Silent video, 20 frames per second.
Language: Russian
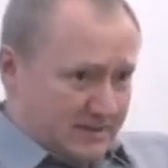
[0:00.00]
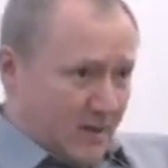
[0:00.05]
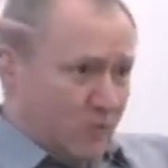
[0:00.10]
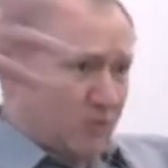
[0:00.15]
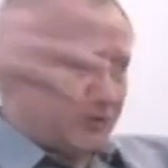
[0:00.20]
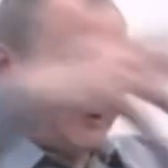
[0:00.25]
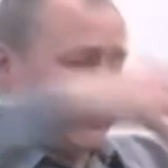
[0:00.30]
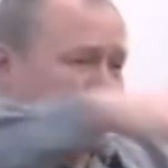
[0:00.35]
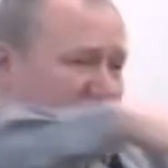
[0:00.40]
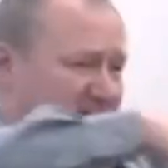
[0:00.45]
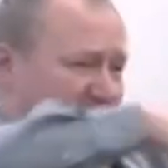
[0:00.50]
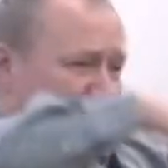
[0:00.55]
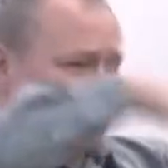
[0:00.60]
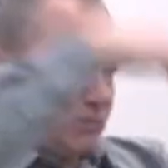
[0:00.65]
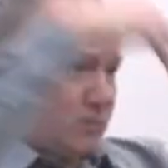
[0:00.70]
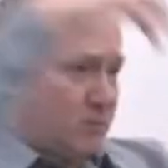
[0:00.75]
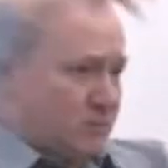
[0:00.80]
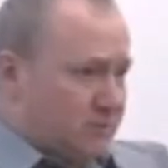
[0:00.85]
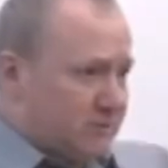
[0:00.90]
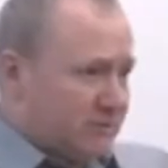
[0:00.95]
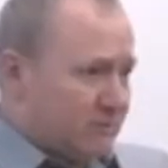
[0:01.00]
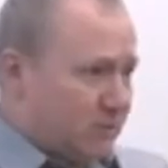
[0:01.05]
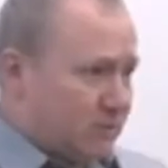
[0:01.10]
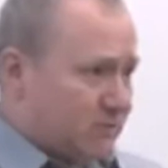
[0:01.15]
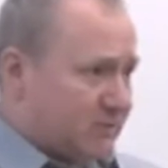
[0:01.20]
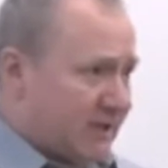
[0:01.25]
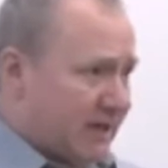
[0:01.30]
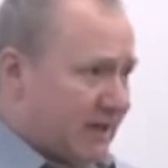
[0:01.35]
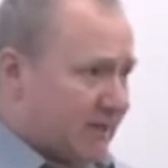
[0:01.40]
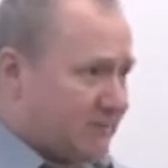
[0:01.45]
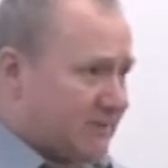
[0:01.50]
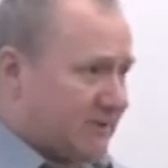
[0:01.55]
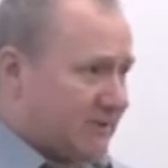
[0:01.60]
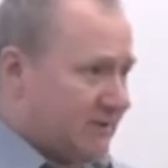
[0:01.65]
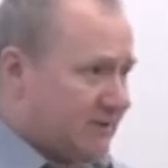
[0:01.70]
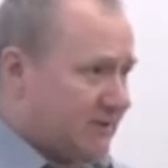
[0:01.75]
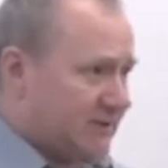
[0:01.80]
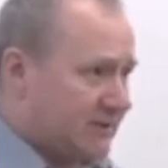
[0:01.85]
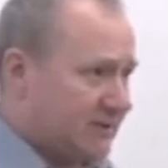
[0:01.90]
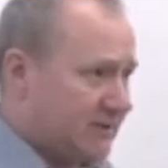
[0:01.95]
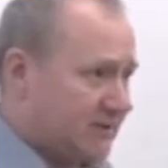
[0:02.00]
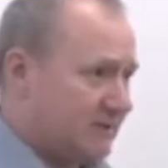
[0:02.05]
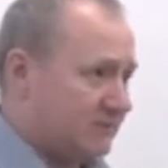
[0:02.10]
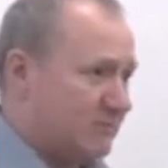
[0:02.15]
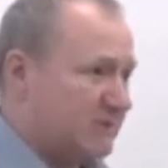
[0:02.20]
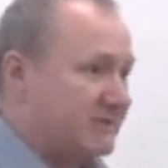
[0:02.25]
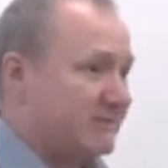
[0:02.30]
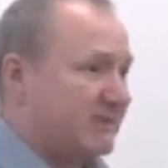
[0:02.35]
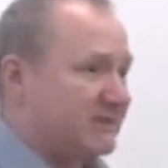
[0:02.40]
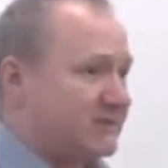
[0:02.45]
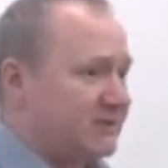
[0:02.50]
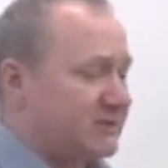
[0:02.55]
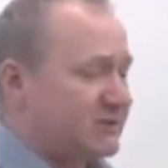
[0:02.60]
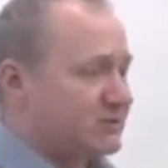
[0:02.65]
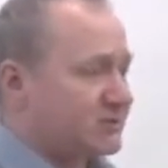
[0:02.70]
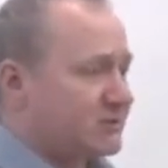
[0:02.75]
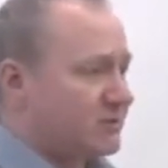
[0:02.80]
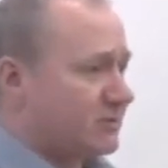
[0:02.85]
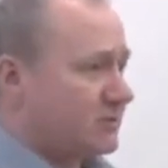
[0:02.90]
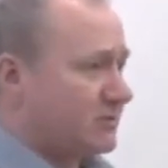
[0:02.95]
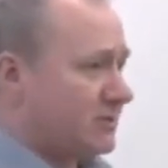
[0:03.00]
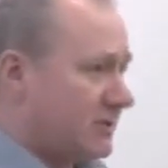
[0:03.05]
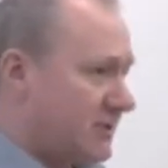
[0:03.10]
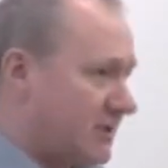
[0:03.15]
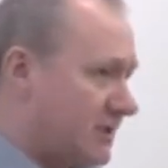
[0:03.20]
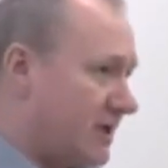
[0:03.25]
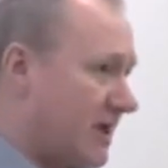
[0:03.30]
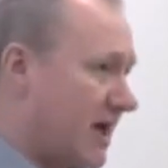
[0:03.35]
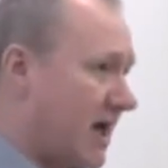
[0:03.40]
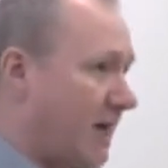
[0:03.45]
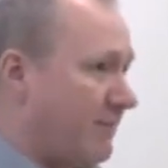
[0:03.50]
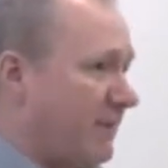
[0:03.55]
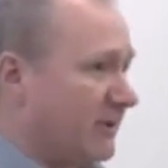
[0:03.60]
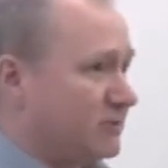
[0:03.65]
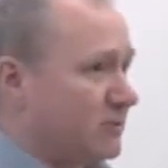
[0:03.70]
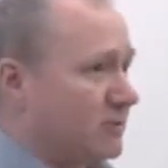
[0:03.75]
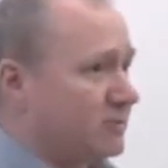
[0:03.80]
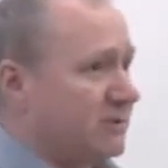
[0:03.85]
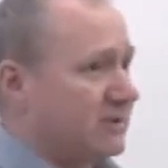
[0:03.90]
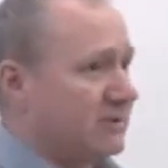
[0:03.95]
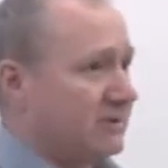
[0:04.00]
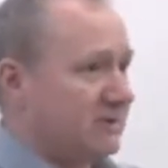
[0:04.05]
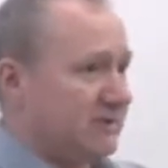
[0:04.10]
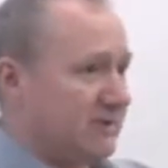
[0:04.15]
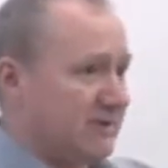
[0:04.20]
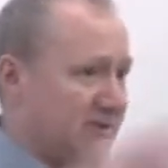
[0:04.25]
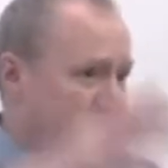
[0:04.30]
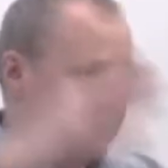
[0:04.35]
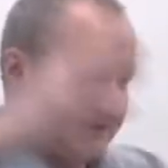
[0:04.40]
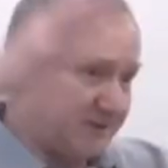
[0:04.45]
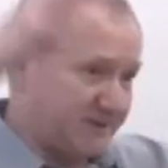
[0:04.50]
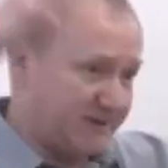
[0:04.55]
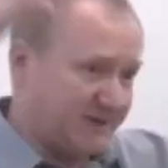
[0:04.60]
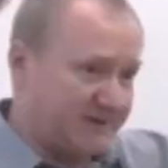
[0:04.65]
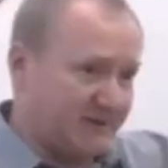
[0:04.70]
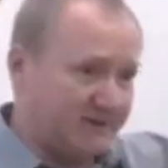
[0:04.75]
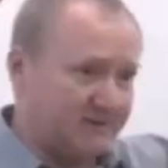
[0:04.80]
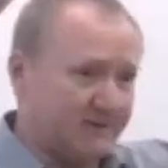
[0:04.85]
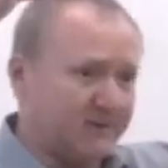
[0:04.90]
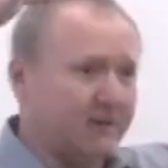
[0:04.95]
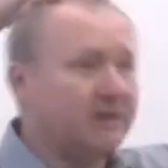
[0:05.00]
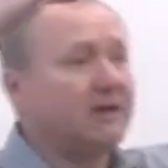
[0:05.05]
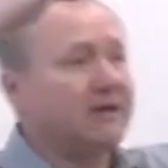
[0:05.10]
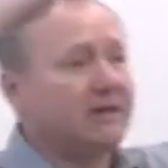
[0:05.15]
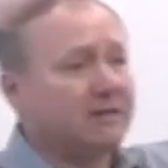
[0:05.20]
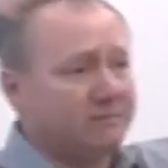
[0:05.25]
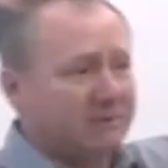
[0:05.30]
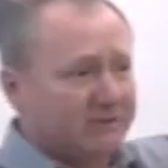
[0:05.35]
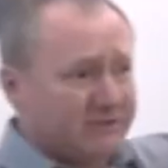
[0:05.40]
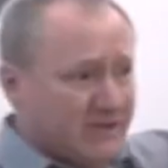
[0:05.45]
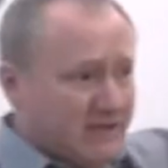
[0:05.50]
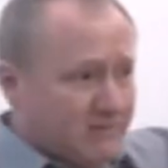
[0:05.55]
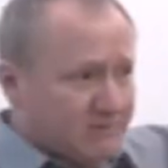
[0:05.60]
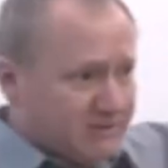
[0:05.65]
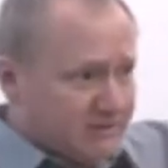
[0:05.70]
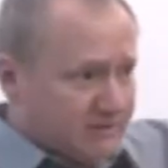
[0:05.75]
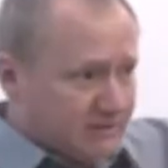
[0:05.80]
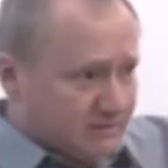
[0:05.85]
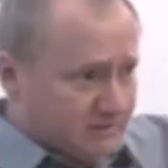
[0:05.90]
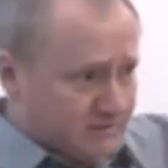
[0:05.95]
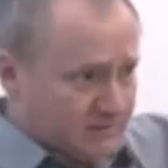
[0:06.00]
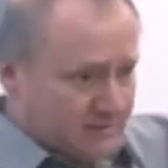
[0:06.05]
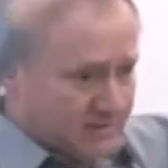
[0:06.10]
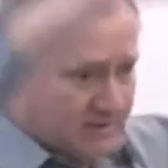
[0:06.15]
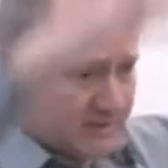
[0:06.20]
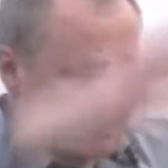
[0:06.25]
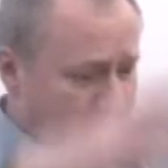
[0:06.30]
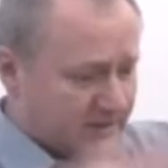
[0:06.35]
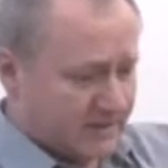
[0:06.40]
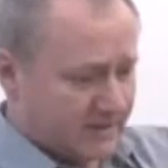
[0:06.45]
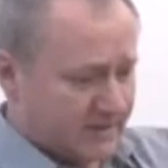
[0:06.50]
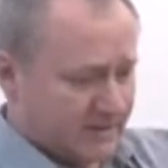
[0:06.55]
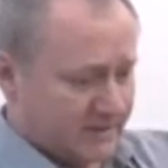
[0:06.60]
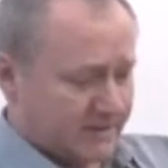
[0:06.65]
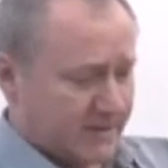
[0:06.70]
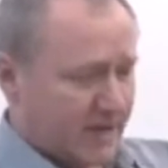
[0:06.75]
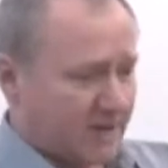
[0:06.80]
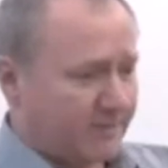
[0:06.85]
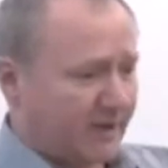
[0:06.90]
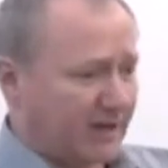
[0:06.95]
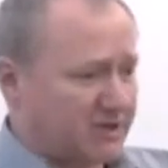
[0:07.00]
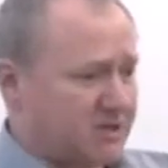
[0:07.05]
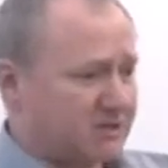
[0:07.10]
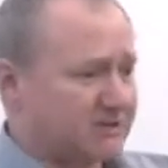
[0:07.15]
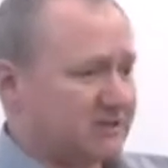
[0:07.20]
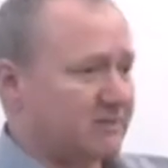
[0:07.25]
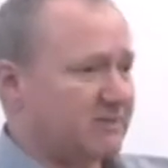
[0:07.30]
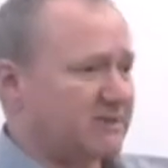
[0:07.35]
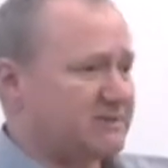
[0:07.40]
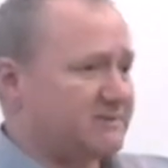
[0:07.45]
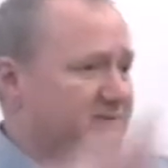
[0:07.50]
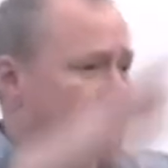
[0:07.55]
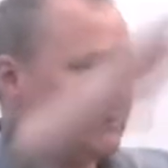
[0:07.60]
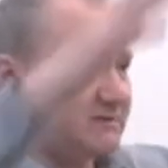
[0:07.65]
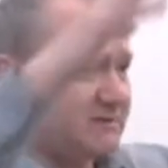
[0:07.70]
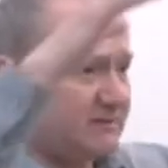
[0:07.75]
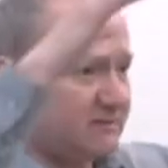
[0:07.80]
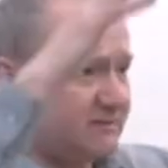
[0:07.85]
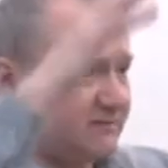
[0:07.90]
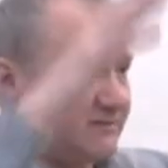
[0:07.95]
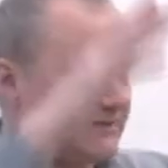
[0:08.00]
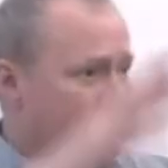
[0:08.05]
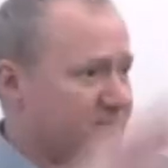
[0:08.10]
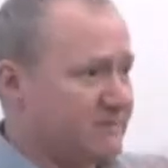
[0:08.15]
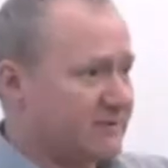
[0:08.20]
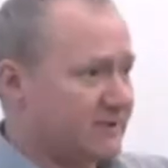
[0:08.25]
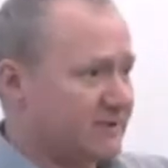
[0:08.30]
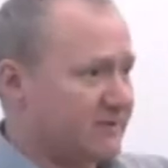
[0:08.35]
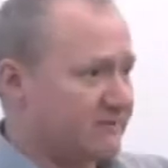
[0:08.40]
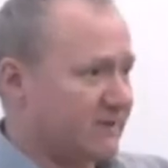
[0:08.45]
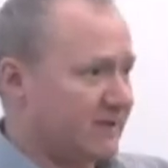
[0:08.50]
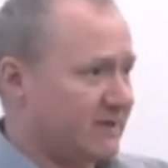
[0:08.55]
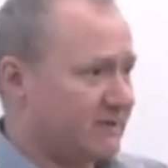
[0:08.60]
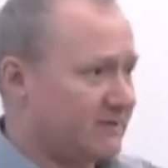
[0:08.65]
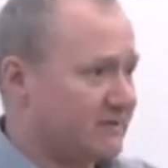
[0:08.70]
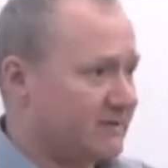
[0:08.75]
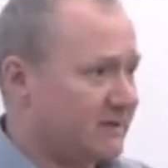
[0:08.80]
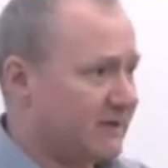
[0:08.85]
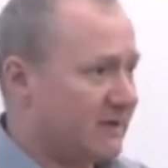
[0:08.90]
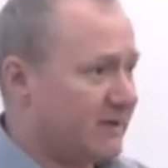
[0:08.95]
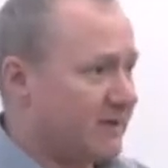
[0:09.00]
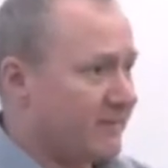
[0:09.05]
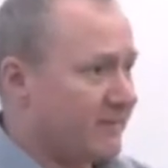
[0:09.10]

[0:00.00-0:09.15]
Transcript: какую-то красоту наблюдаем математическую, а потом из этой красоты пытаемся как прожектором осветить весь мир явлений.